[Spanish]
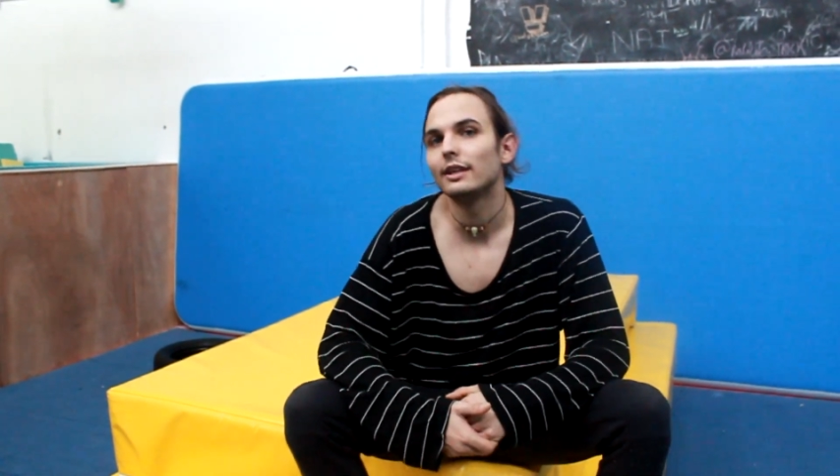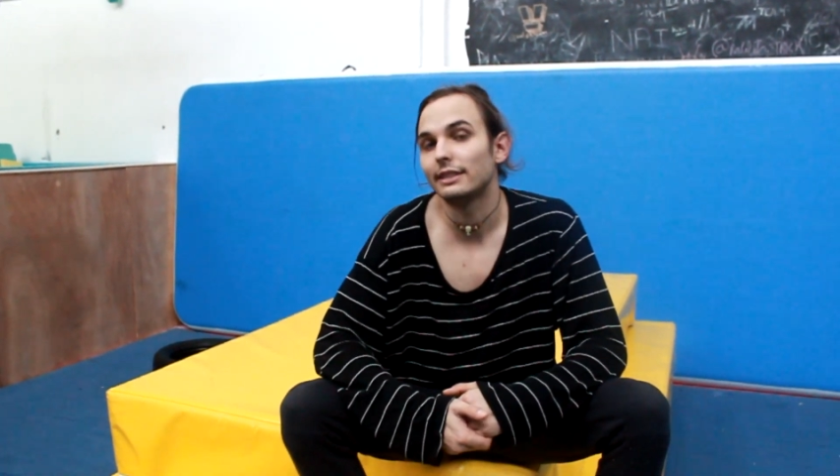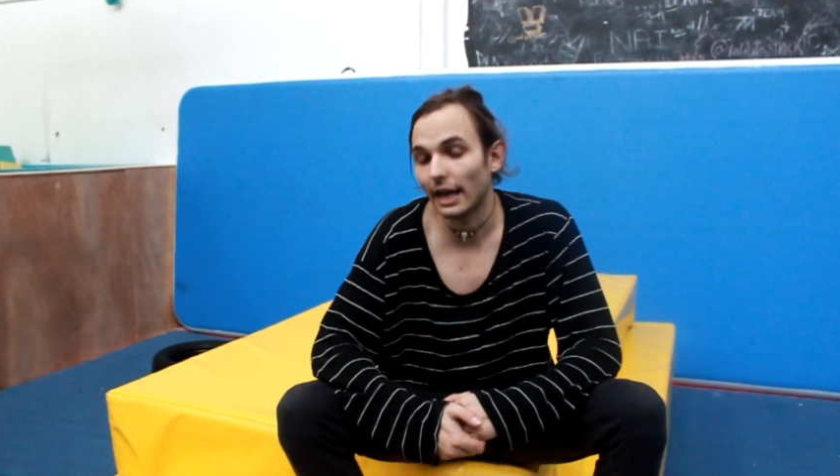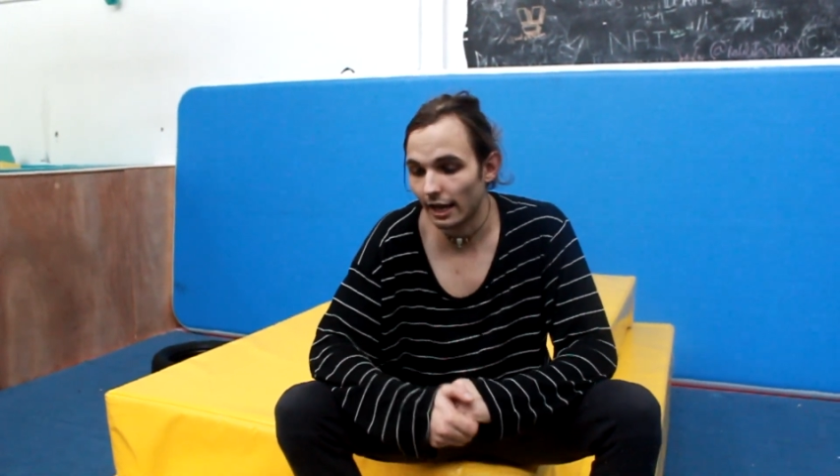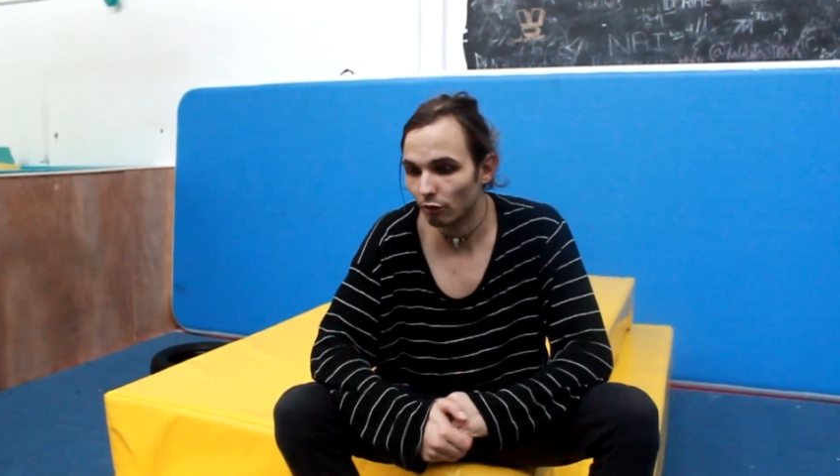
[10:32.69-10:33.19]

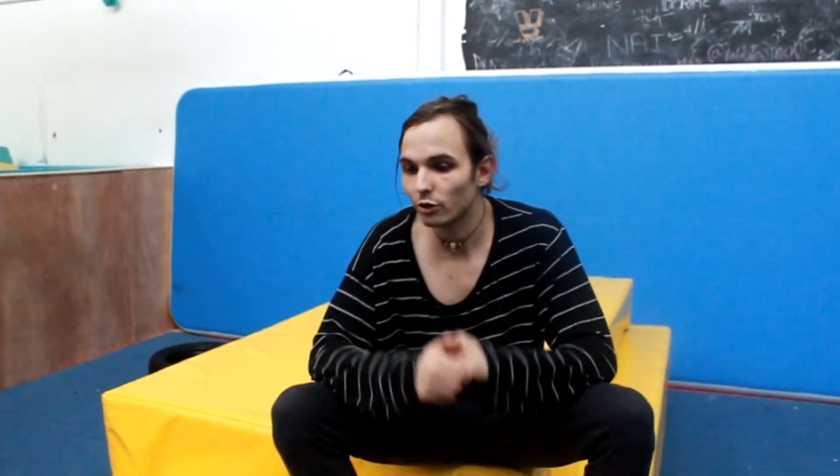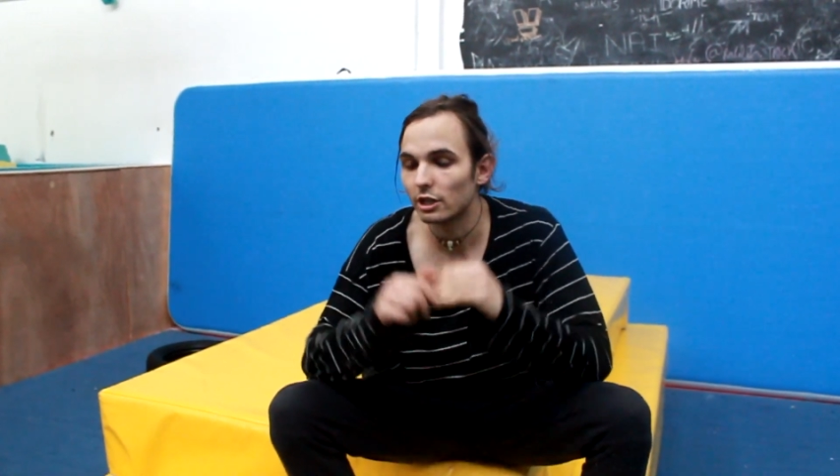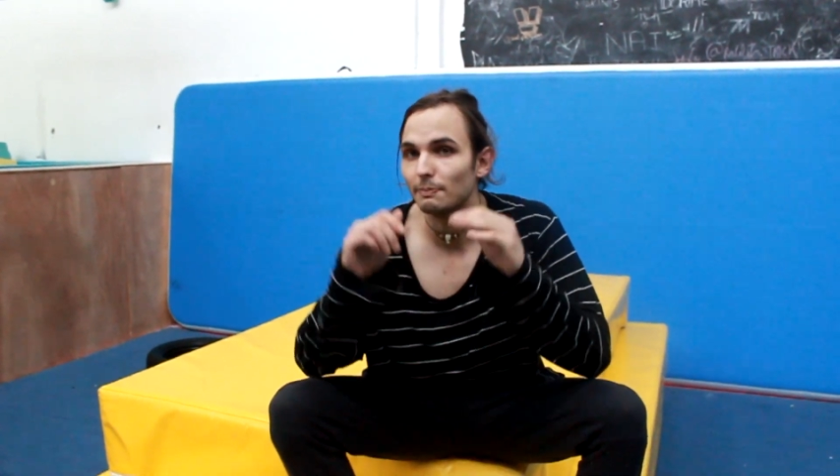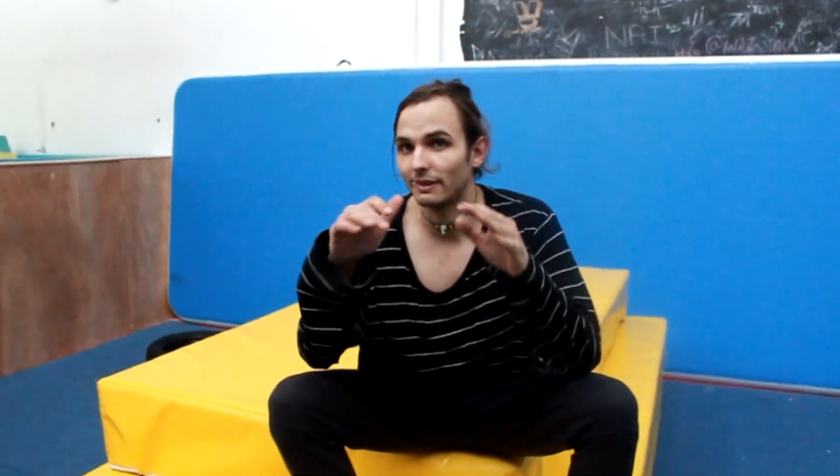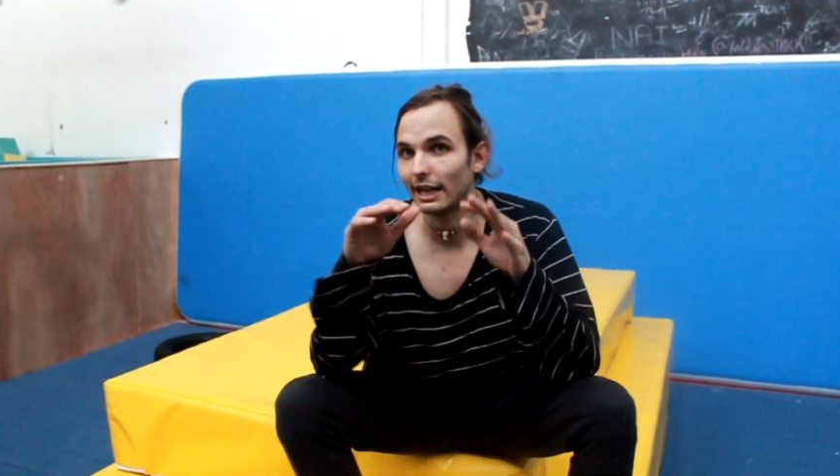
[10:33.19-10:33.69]
Si hay alguno en
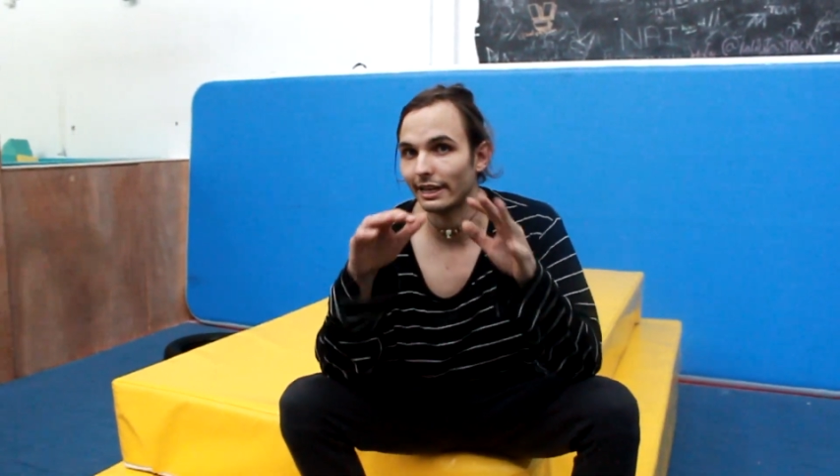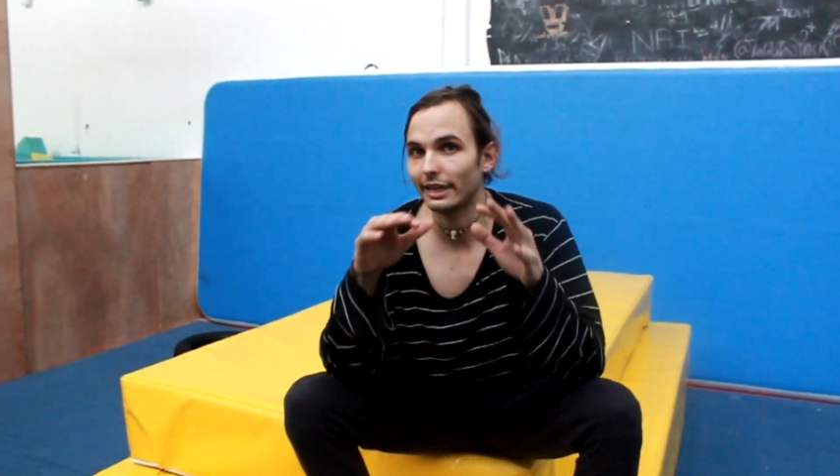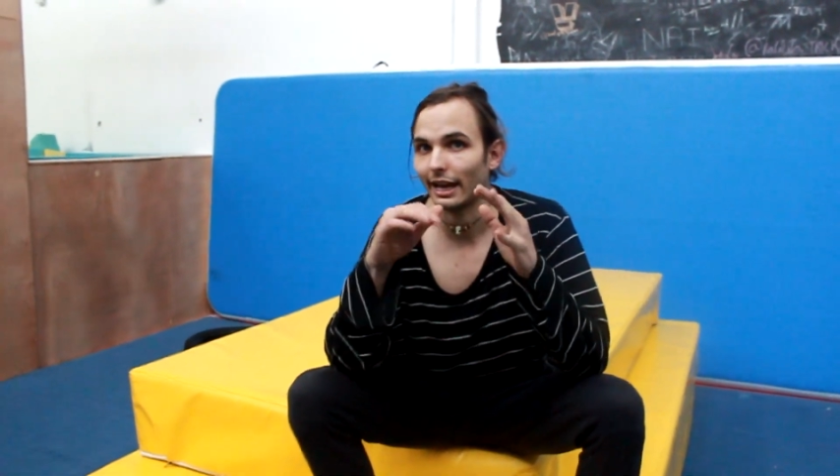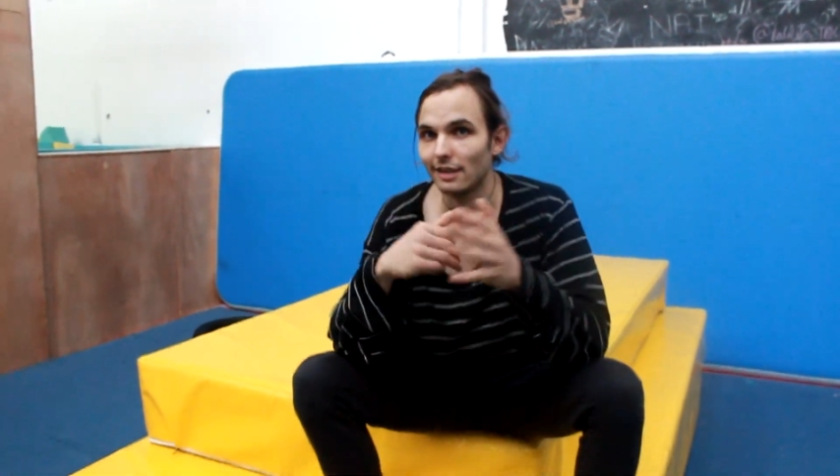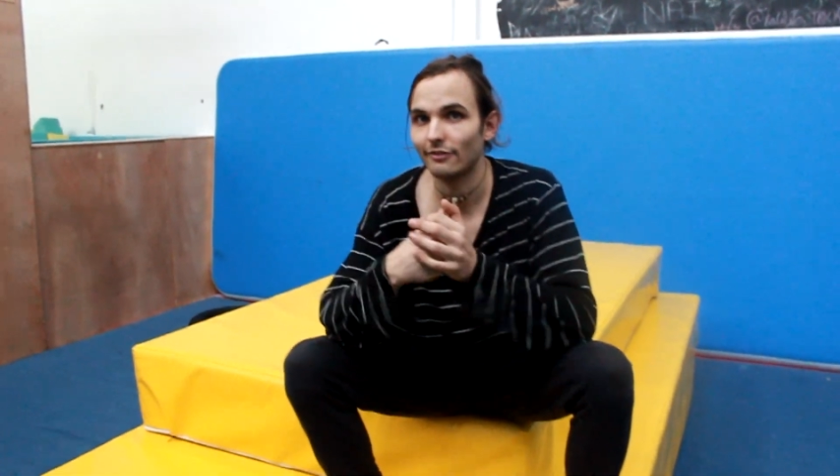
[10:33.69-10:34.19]
especial que
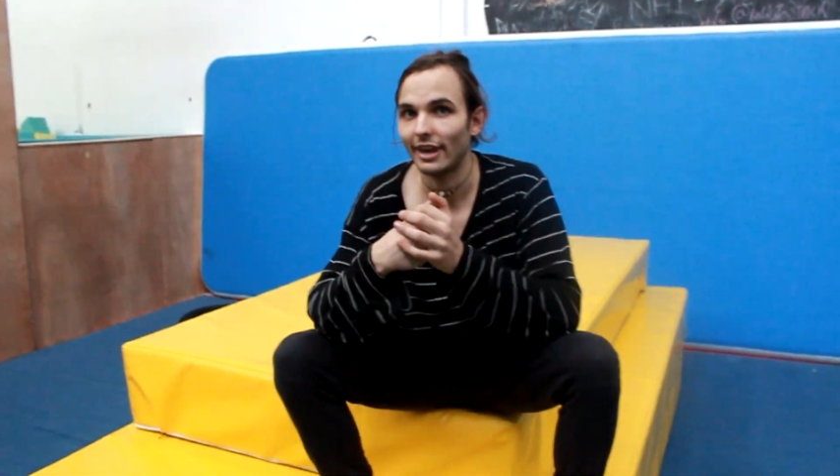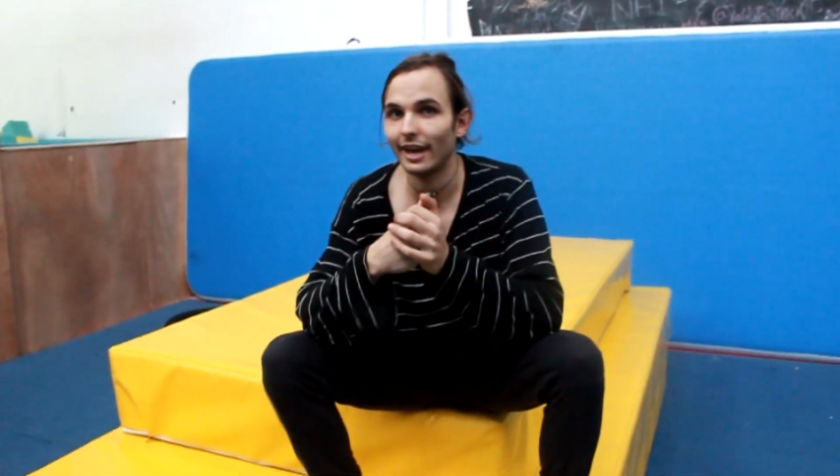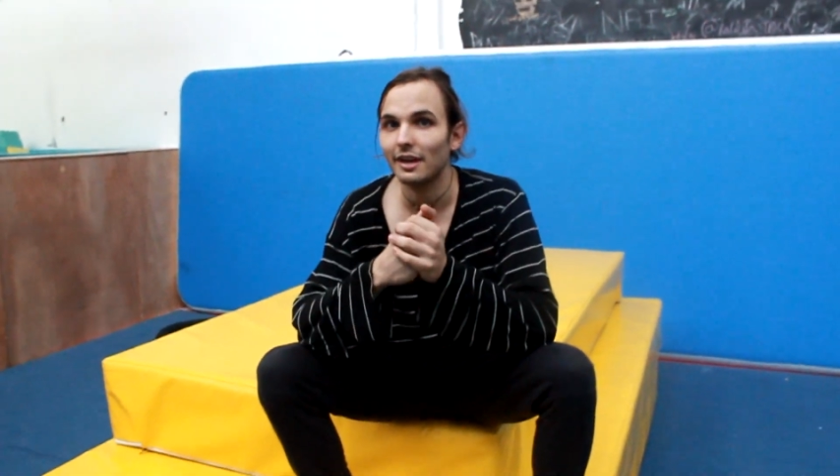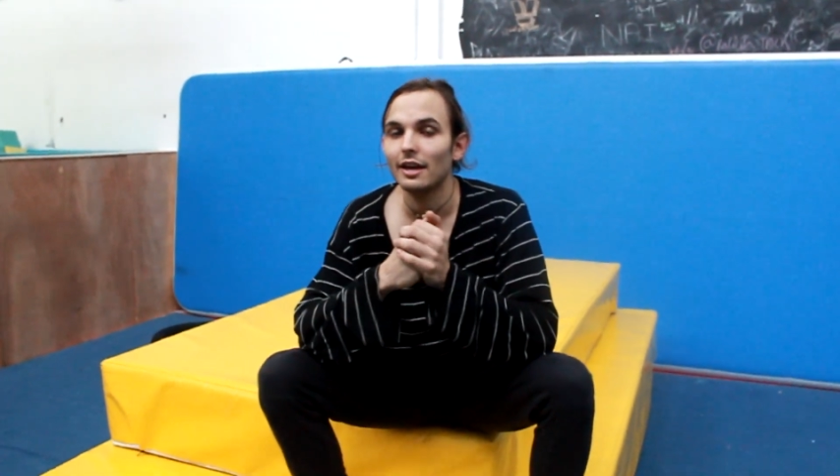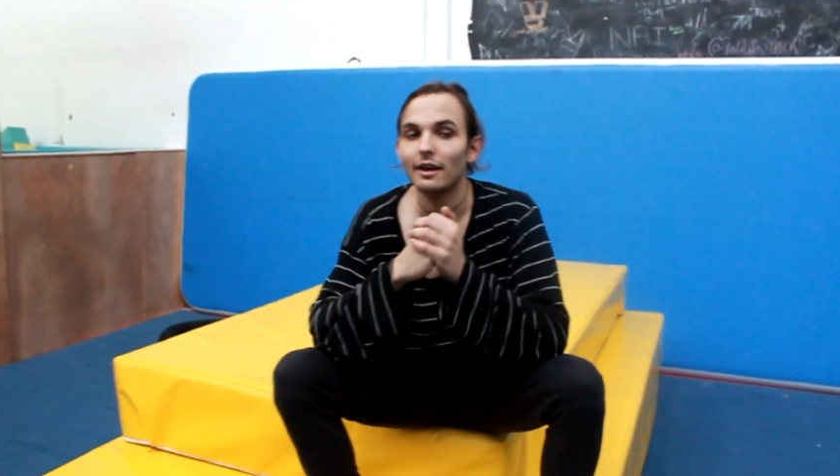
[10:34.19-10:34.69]
queráis
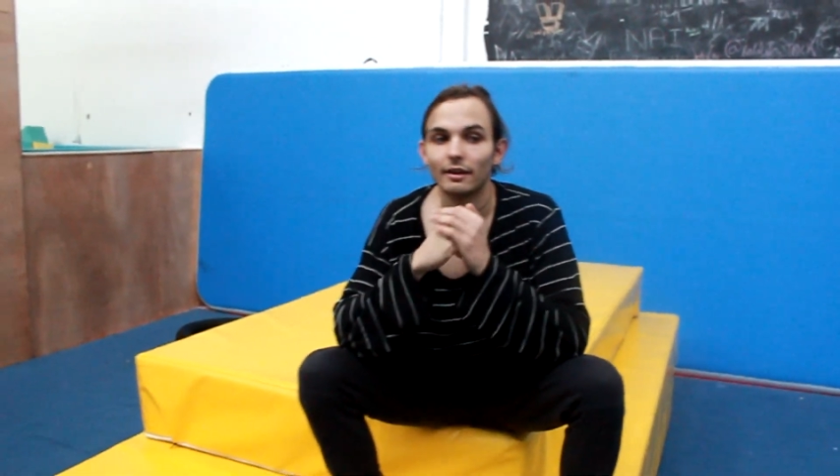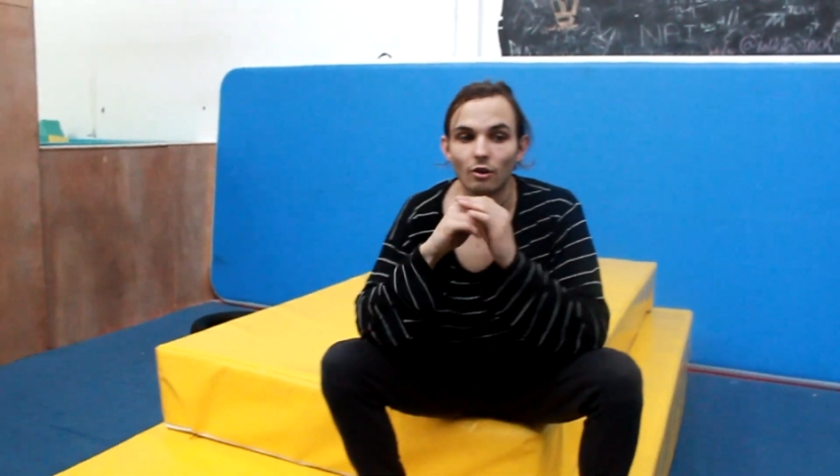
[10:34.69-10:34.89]
ver,